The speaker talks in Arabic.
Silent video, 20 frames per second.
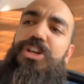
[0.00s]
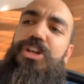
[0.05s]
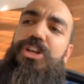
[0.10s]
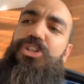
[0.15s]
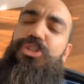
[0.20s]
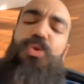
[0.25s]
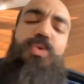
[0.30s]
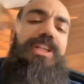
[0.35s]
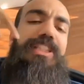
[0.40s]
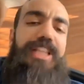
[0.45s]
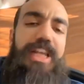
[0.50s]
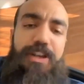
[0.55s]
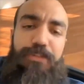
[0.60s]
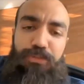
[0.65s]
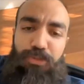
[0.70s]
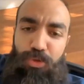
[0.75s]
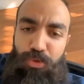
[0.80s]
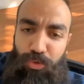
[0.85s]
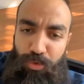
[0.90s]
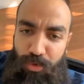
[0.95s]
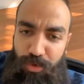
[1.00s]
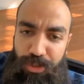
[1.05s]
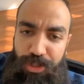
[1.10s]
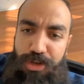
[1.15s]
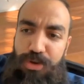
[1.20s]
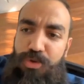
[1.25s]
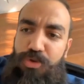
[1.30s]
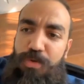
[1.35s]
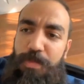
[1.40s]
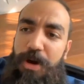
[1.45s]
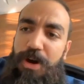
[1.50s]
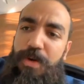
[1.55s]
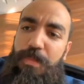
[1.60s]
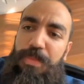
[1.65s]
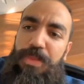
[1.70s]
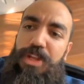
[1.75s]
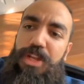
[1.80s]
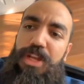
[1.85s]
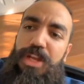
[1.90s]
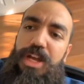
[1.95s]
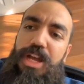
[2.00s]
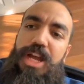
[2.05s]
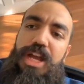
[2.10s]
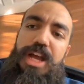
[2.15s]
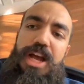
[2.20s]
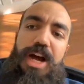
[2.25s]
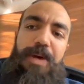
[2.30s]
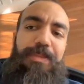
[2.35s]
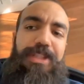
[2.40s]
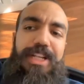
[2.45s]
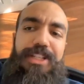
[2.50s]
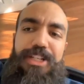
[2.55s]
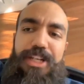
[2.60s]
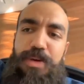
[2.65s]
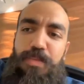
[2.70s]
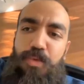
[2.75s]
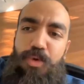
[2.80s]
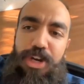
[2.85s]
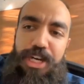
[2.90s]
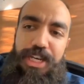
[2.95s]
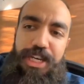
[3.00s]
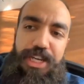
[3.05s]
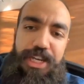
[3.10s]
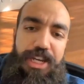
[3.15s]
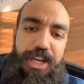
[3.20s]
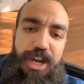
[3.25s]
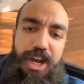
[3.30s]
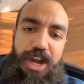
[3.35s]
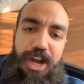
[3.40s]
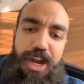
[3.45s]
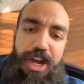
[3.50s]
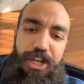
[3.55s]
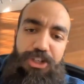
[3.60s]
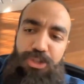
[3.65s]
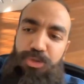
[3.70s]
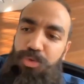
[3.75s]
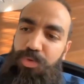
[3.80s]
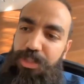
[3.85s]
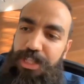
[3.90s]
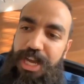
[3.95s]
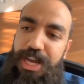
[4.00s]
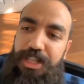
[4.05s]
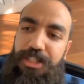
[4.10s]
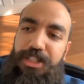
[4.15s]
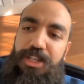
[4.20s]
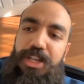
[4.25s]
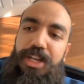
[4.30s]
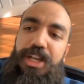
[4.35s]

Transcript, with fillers: شكون اللي طالع في الطوندونس اليوم آه، امضر ديك المغنيه شنو دارت